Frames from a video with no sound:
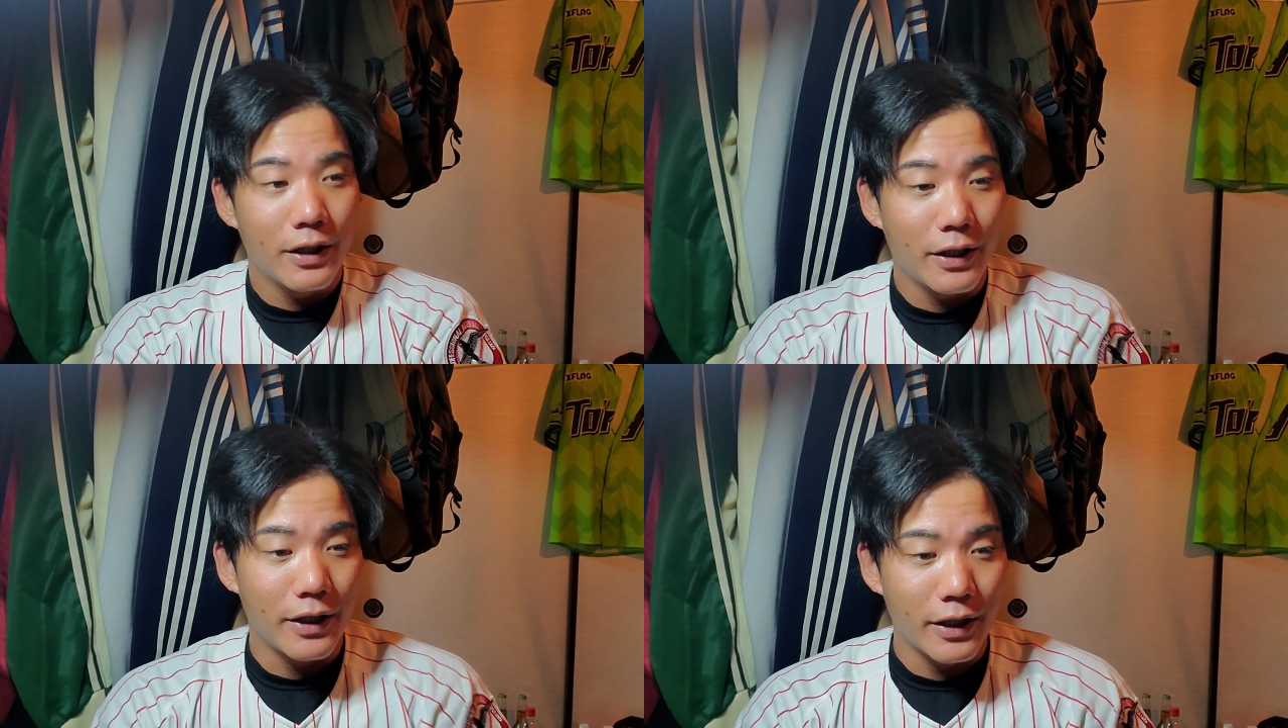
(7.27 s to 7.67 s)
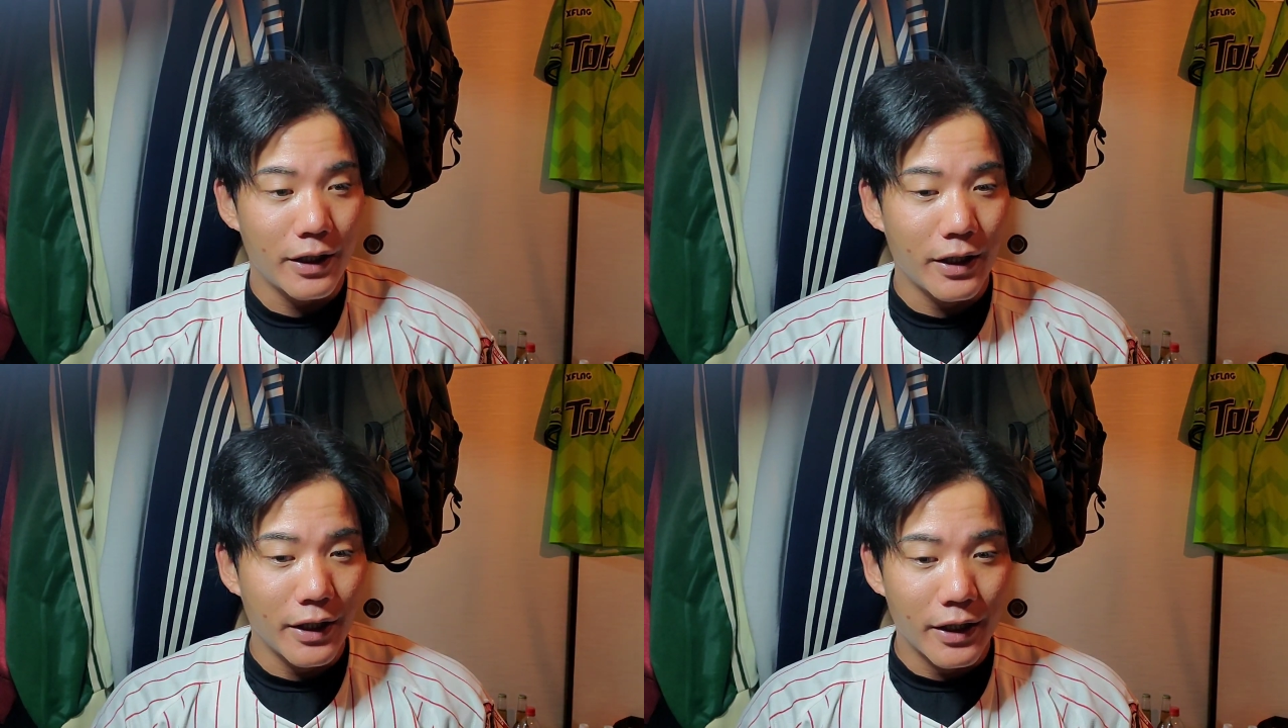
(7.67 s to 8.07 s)

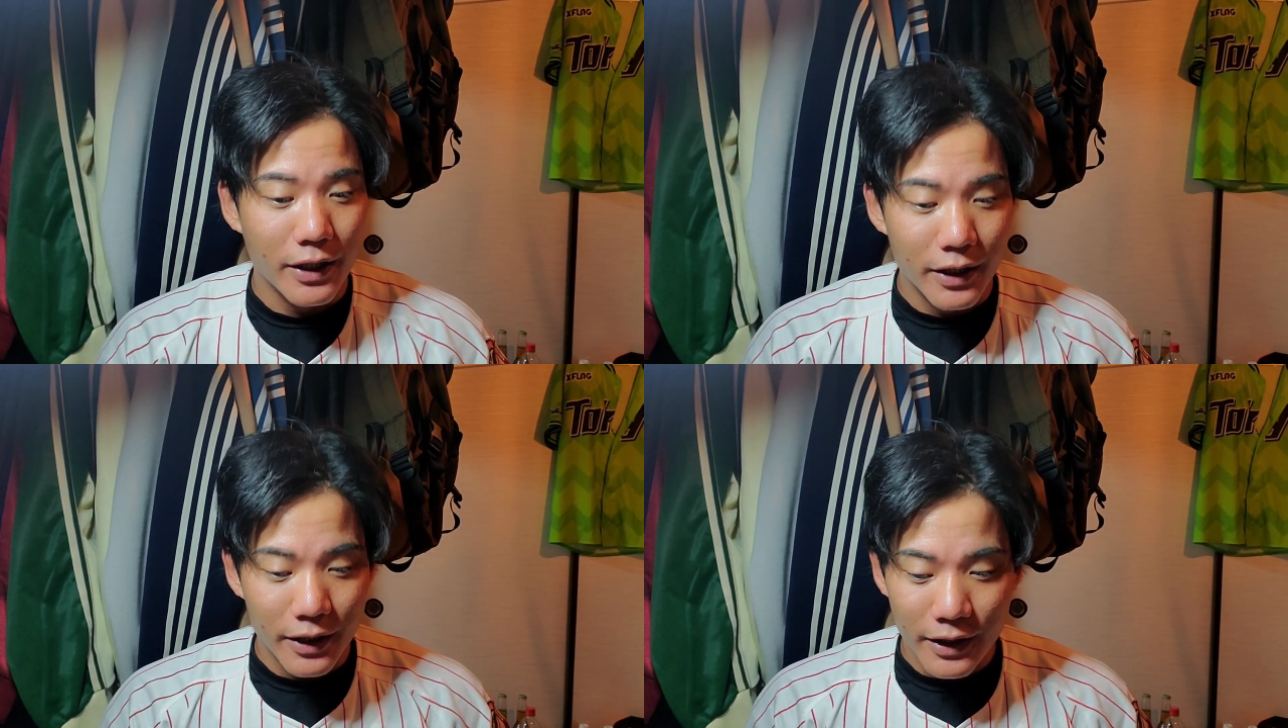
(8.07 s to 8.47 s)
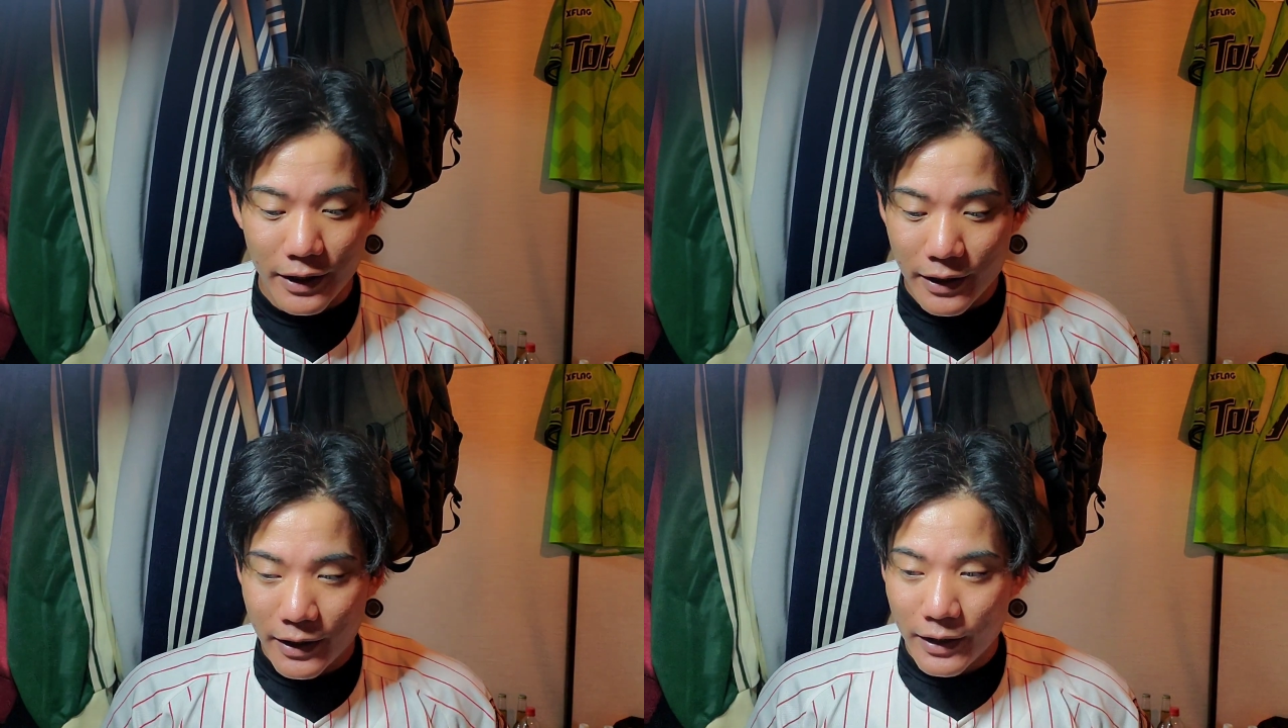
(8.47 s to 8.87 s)

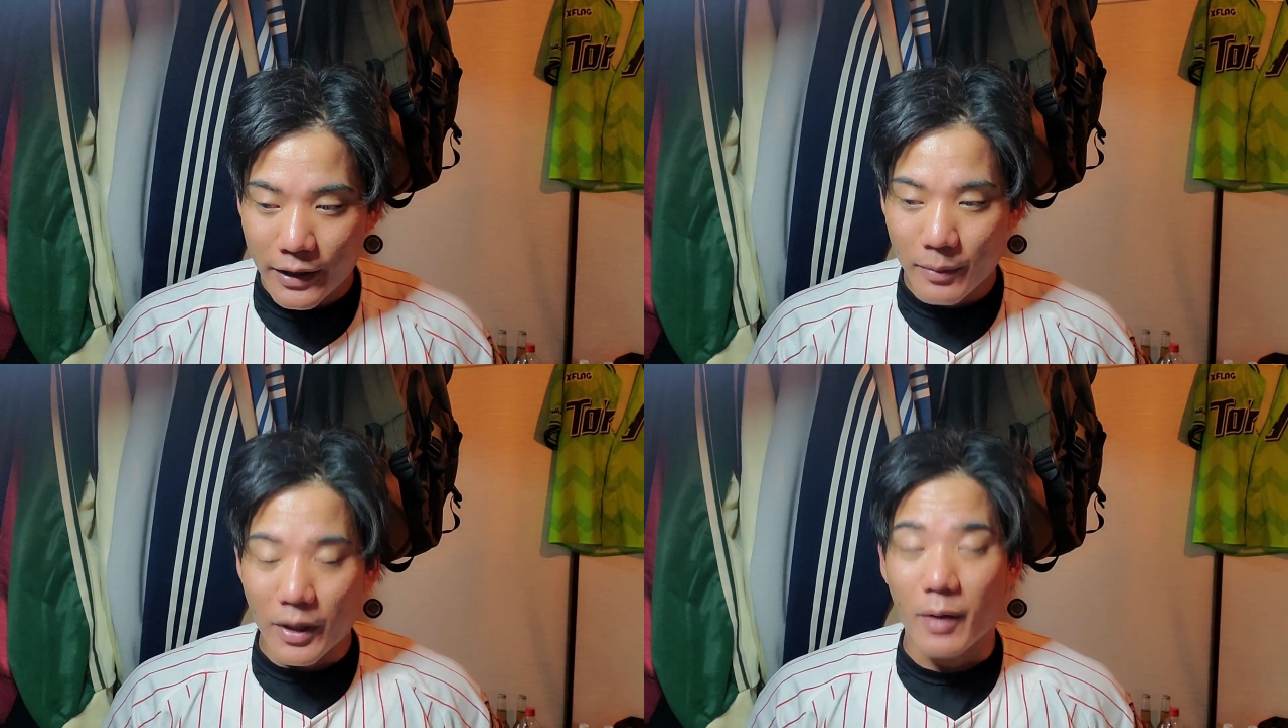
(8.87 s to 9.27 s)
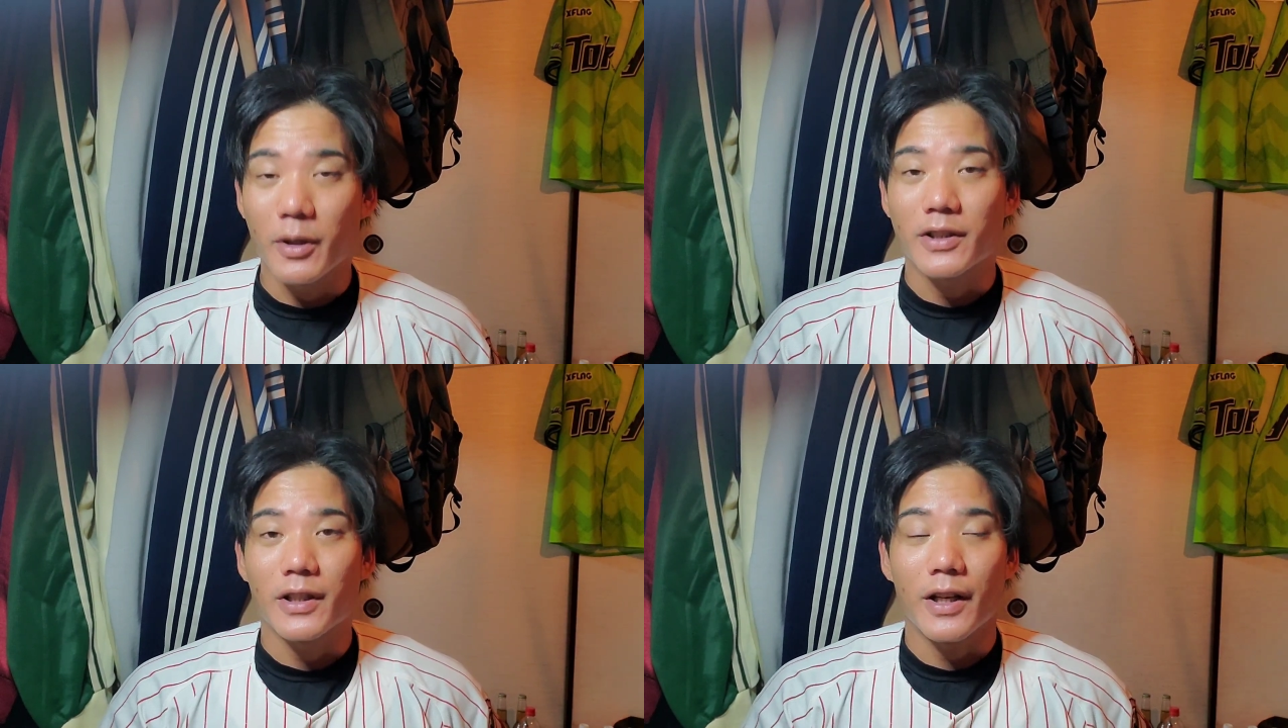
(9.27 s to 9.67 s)
えー、負け
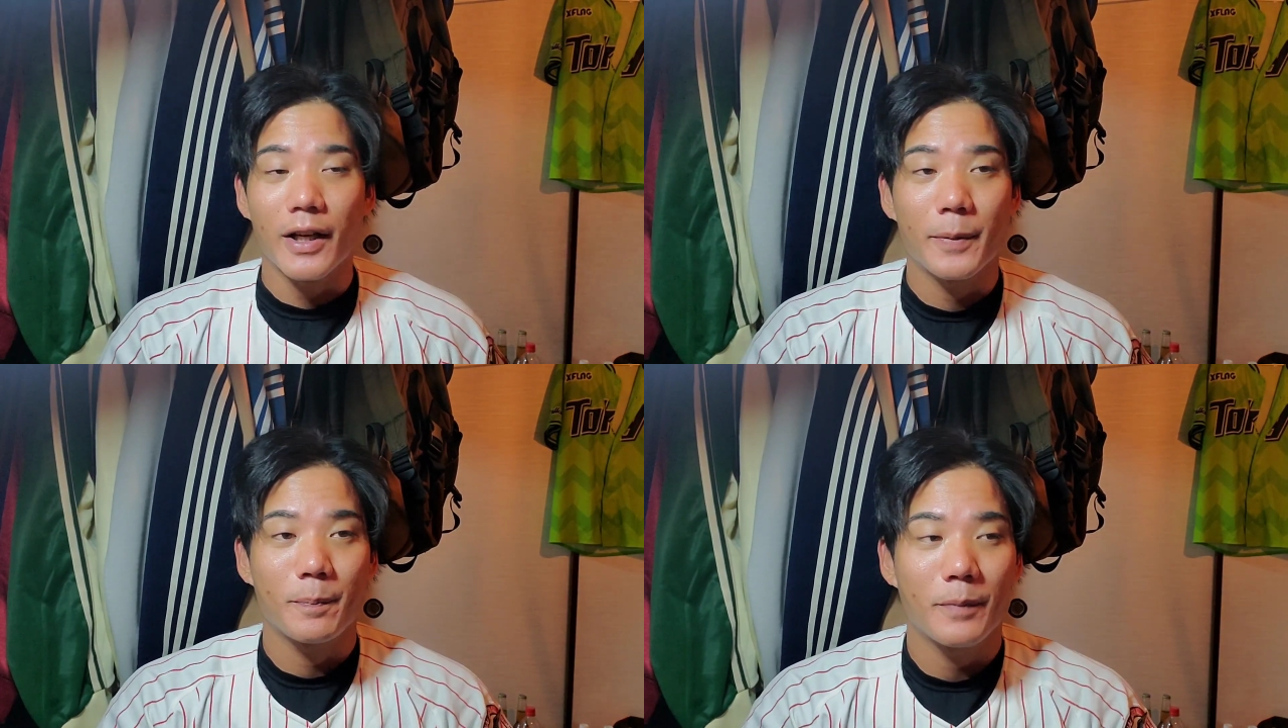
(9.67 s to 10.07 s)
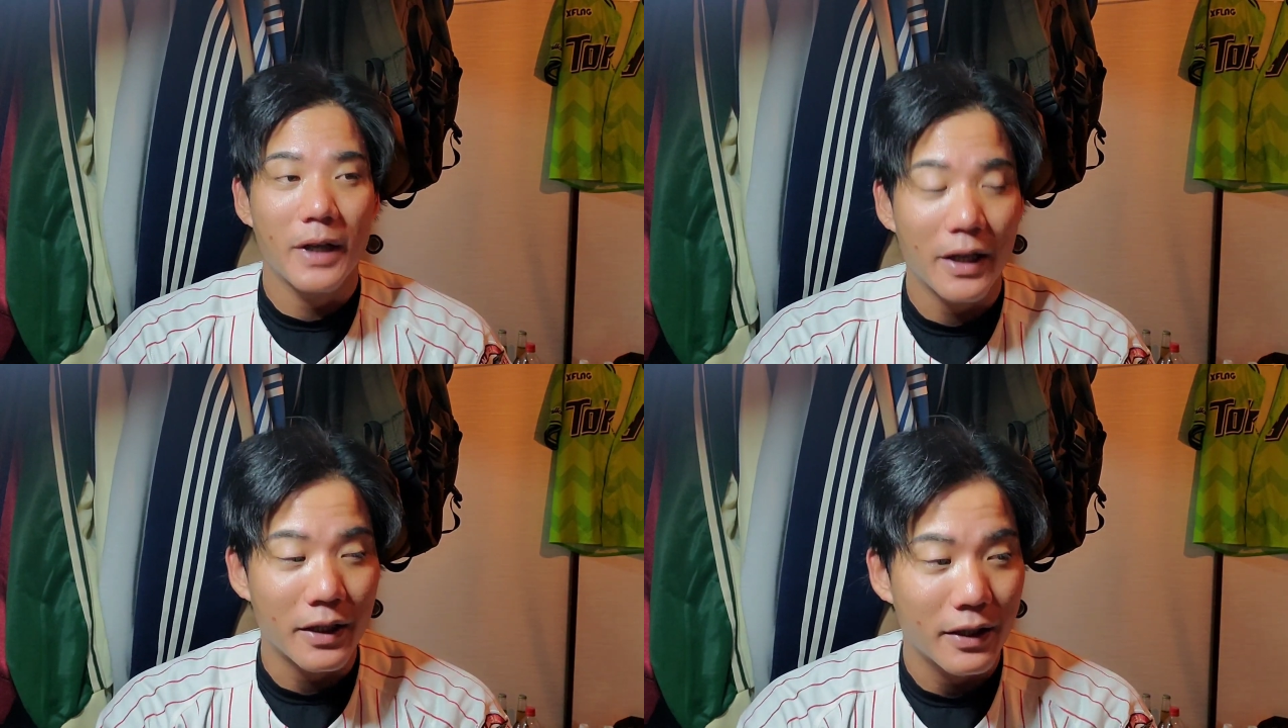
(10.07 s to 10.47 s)
ましたね。
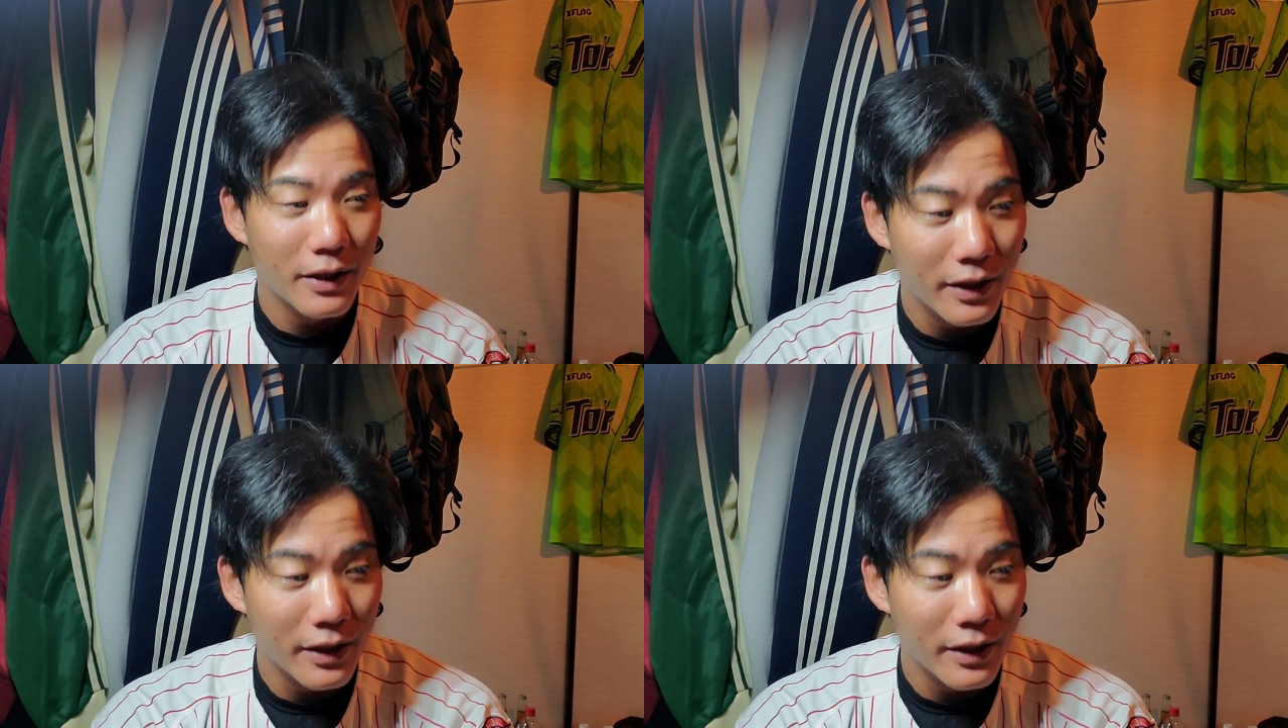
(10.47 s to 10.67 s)
はい。